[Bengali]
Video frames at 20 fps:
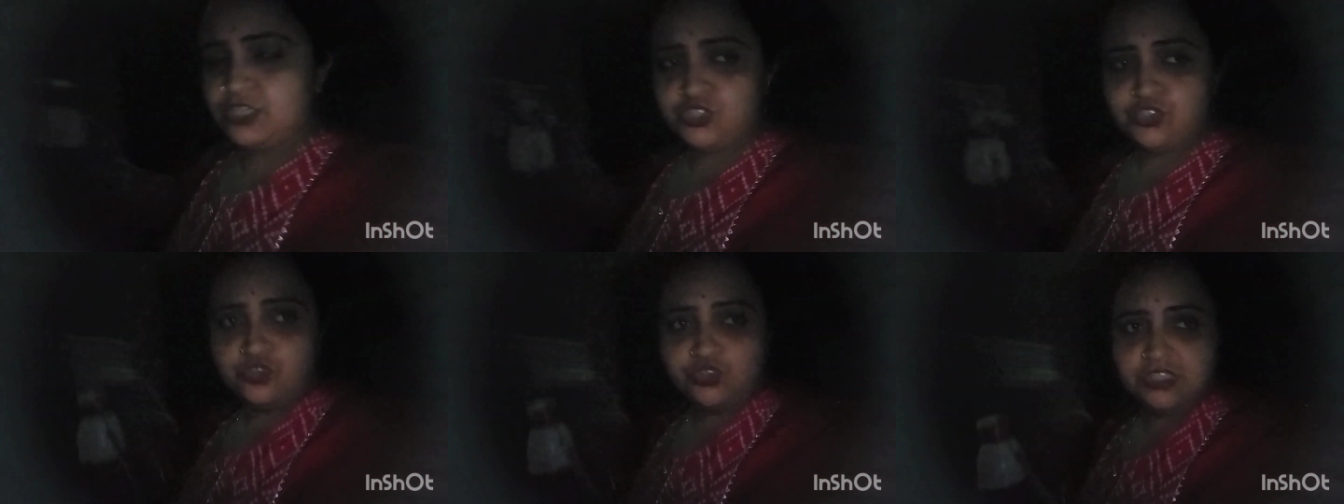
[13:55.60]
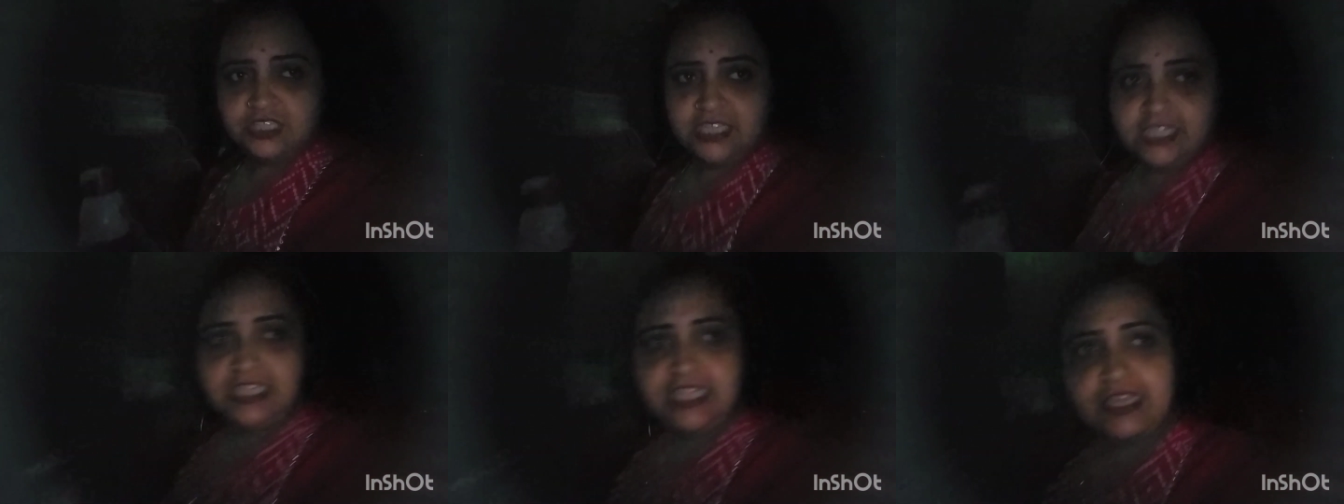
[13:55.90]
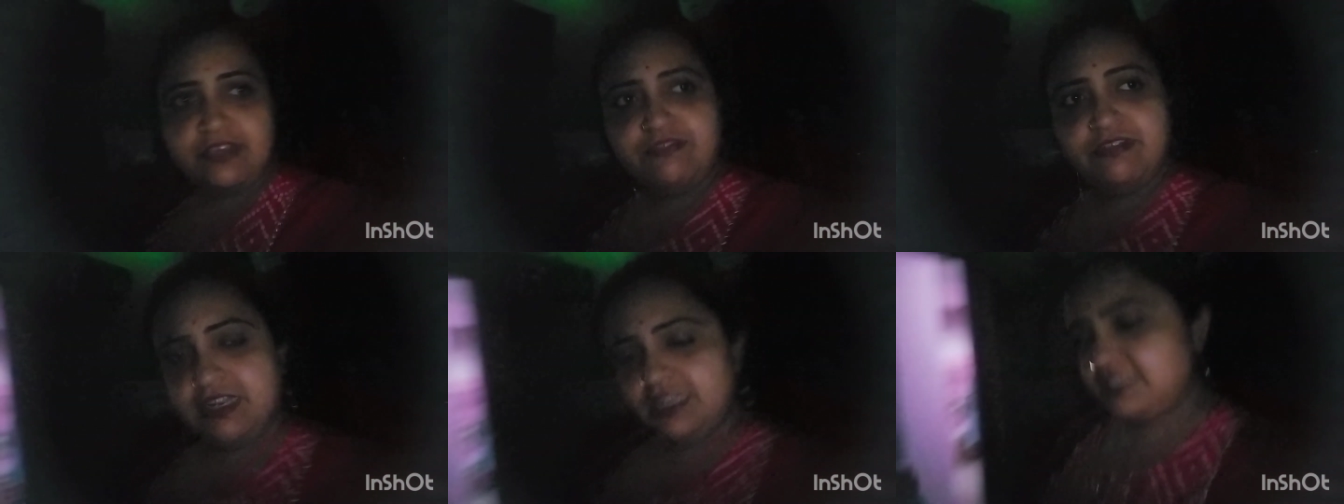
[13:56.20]
সন্ধে দিয়ে
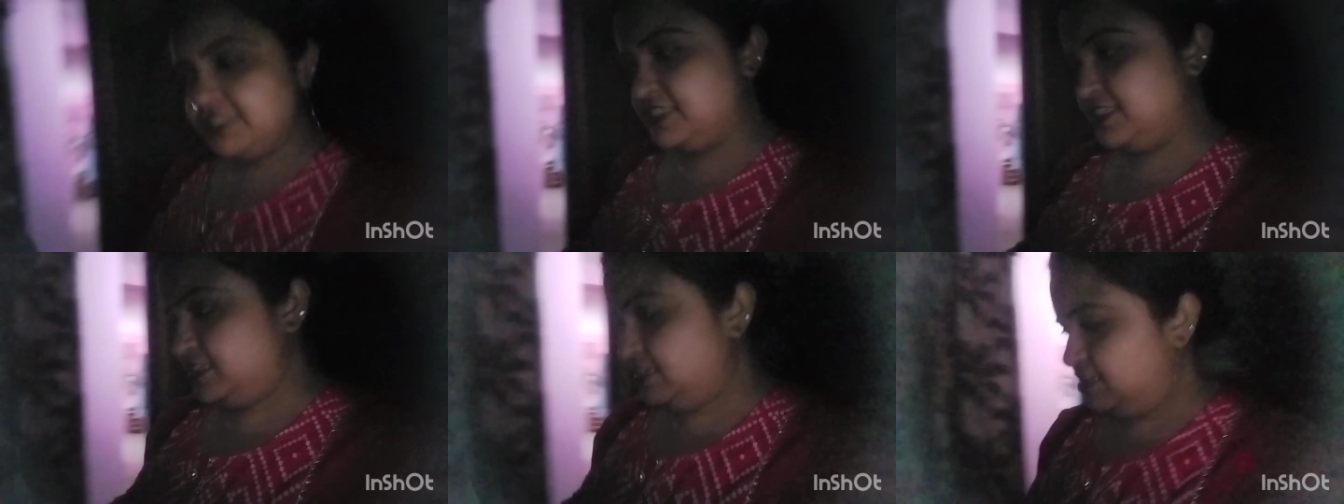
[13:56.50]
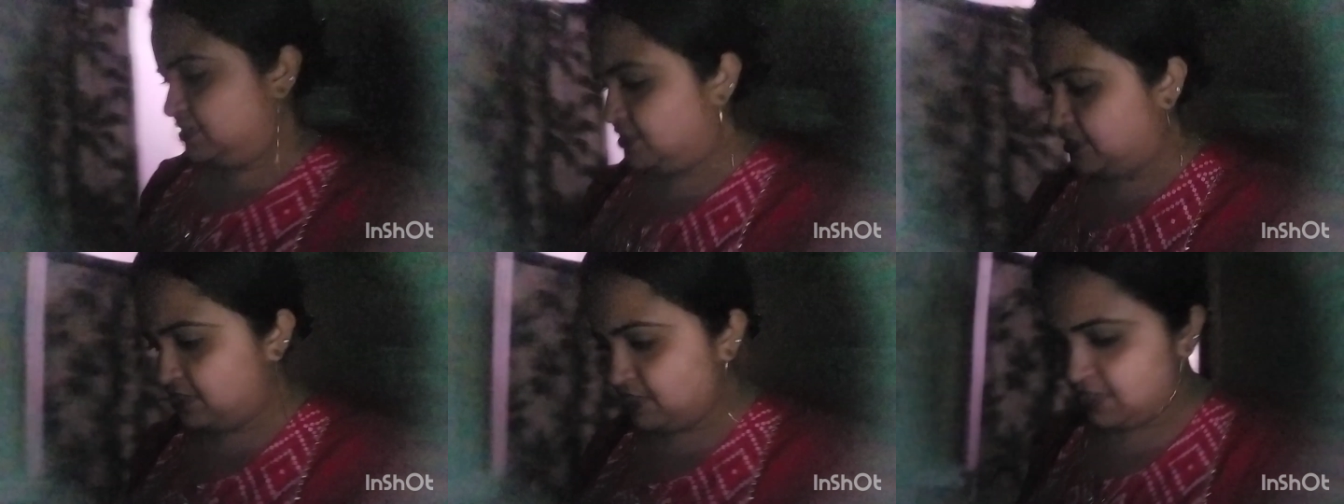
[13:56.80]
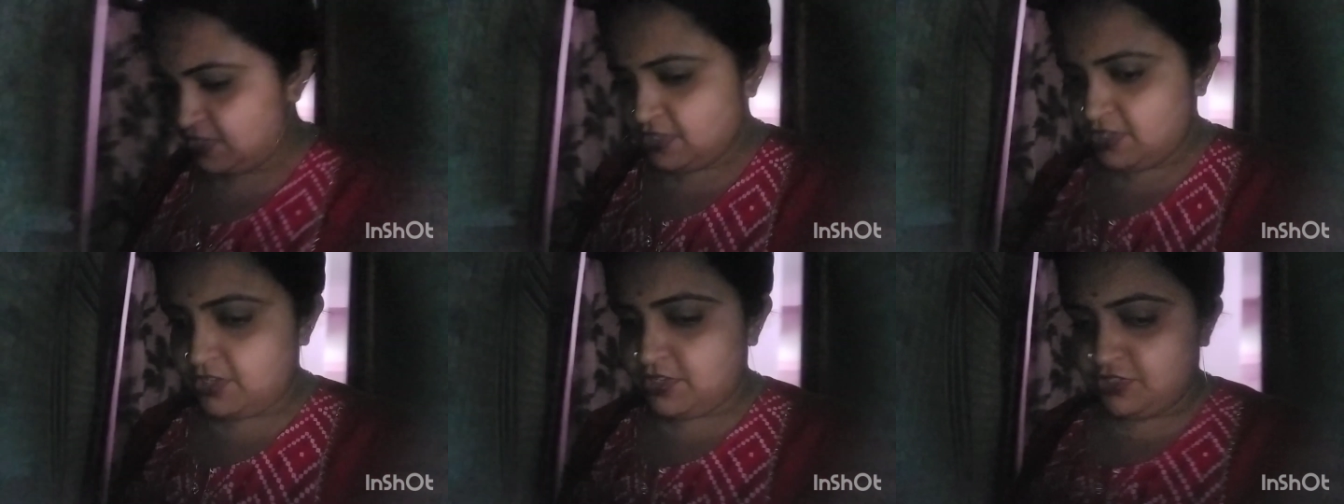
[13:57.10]
ফেলেছি
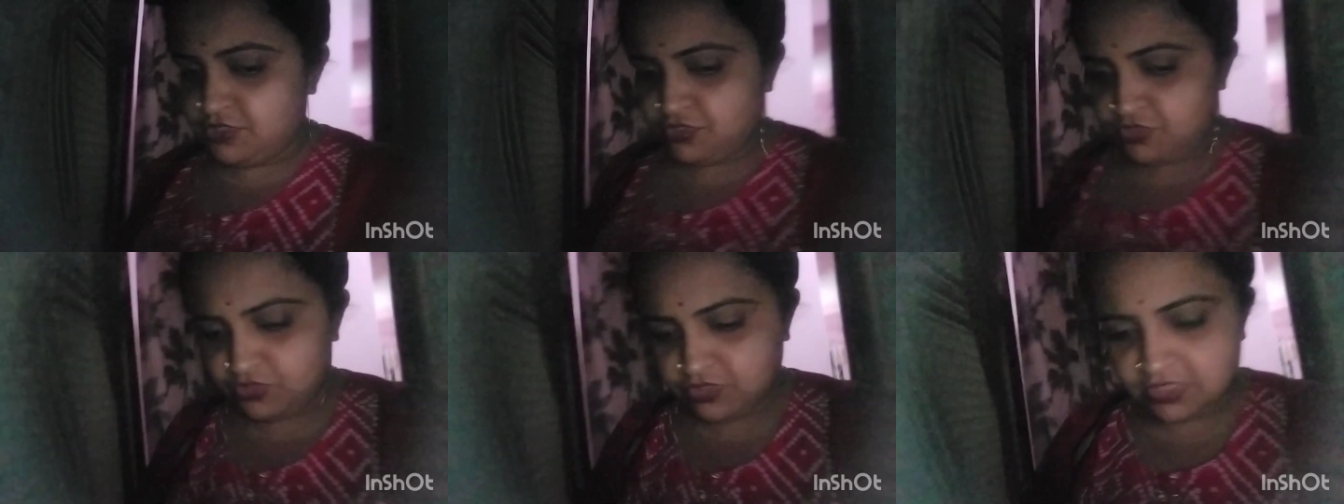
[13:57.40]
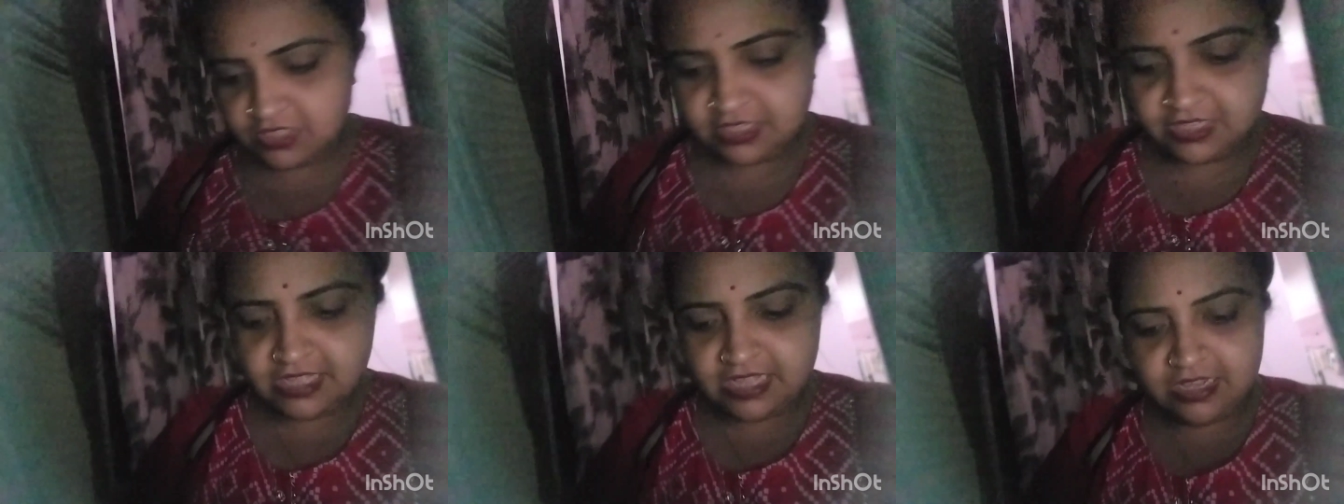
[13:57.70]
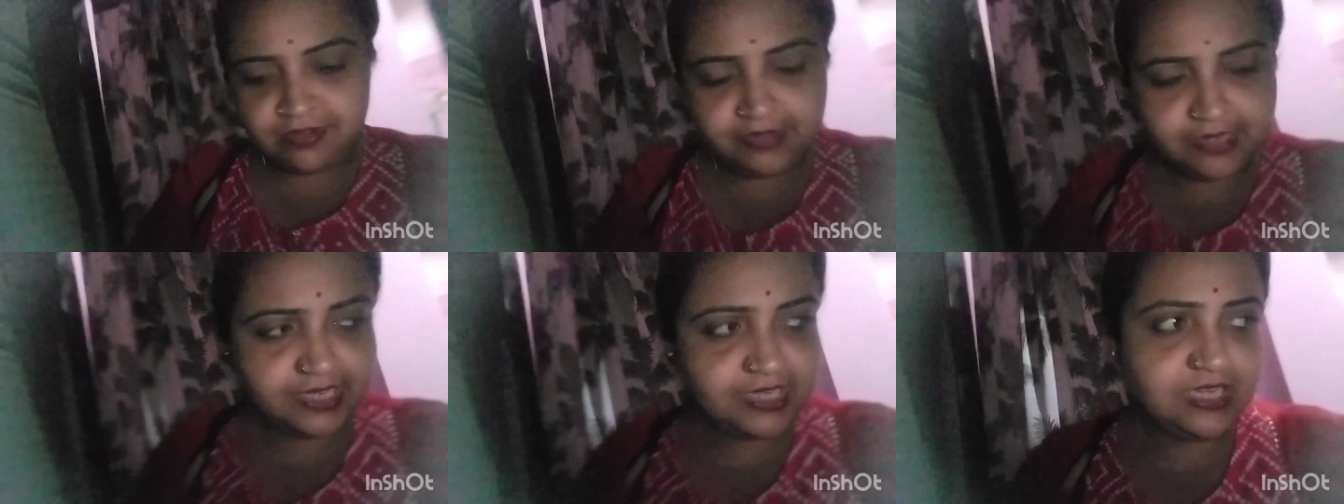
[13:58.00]
সন্ধে দেওয়া
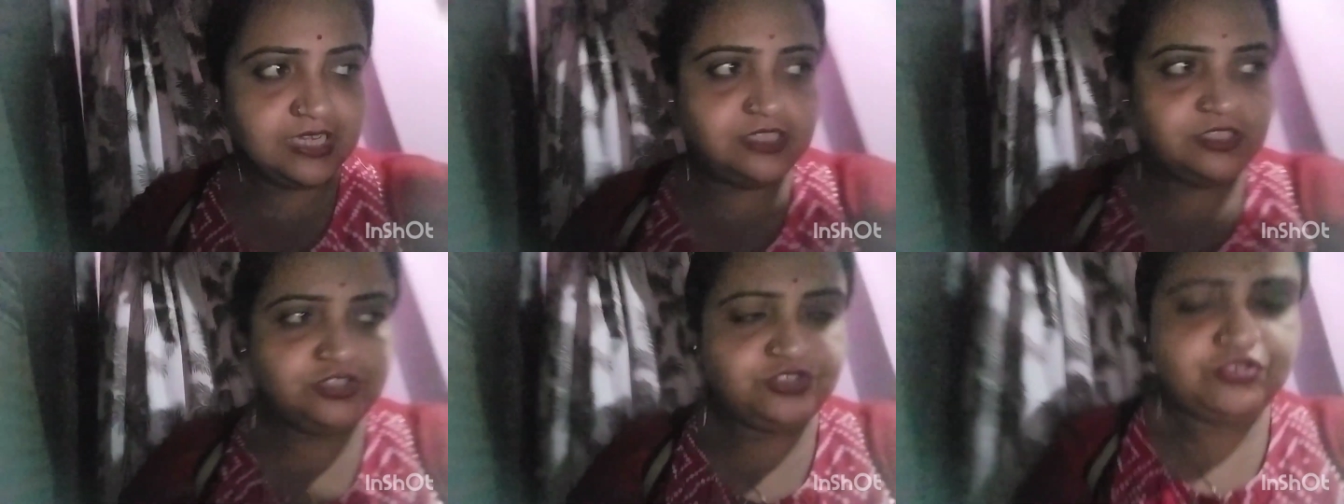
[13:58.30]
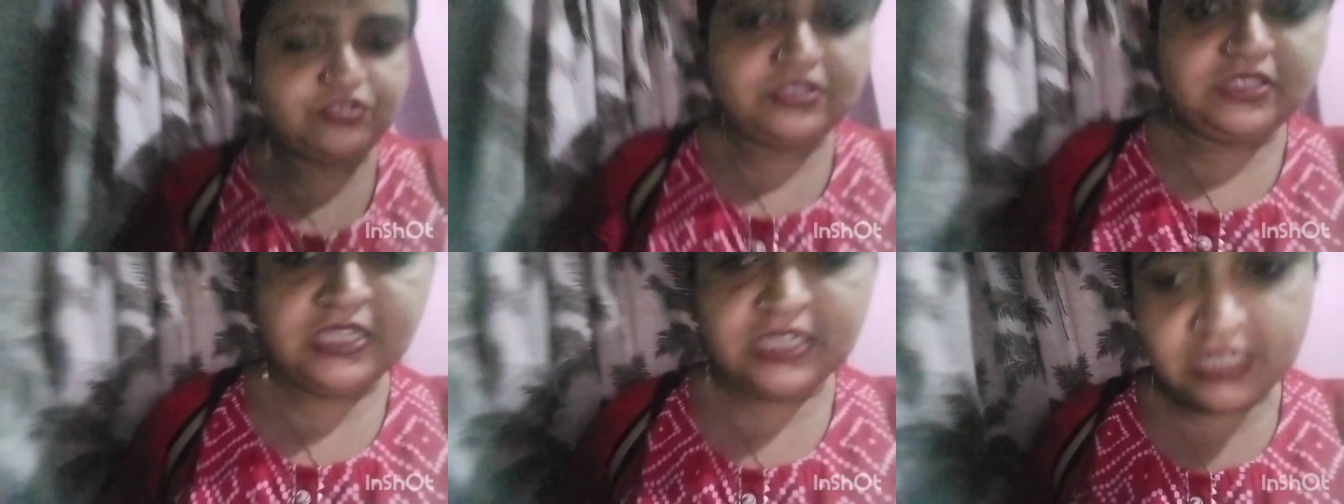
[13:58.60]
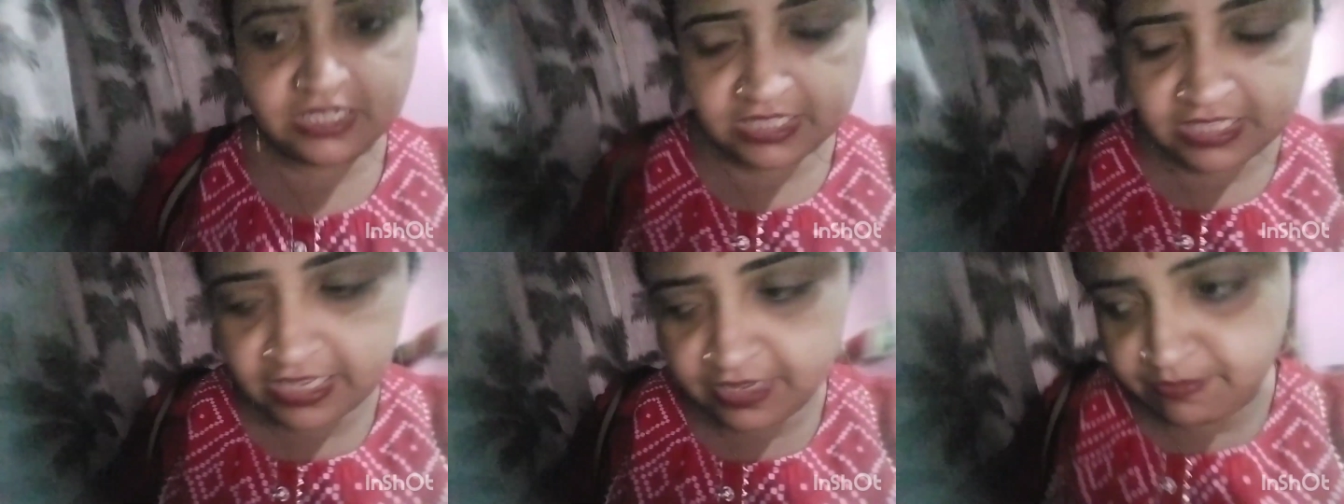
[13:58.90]
হয়ে গেছে
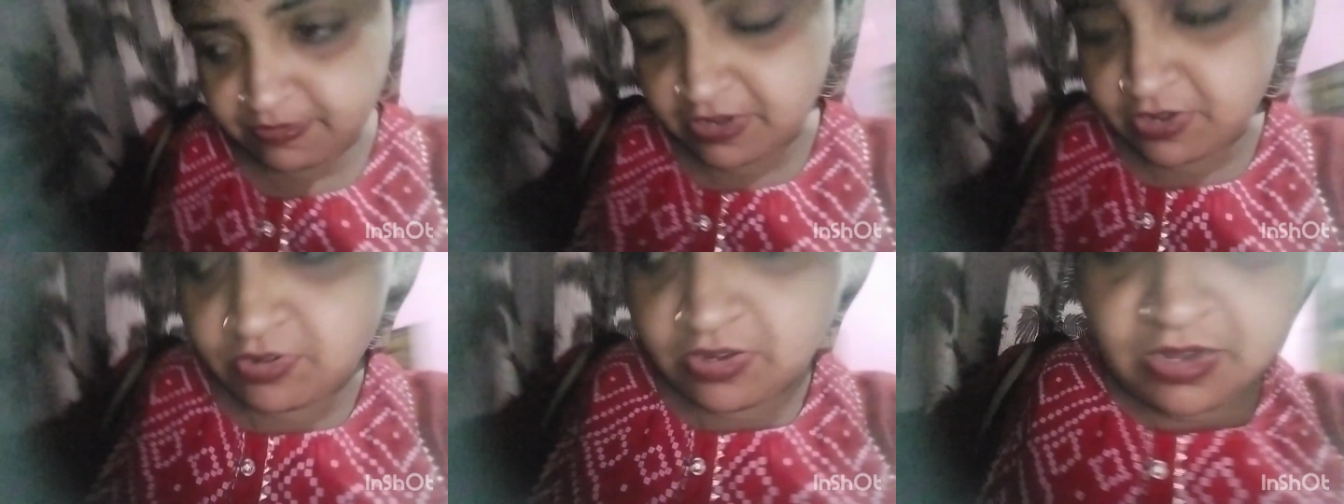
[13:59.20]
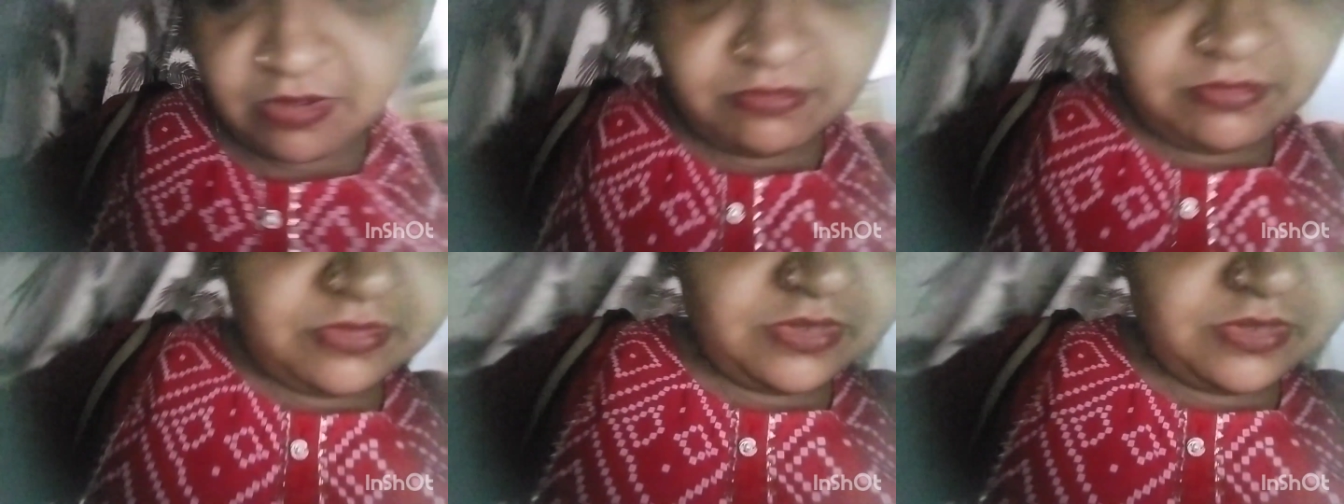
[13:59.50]
সন্ধেটা দিয়েই বেরোলাম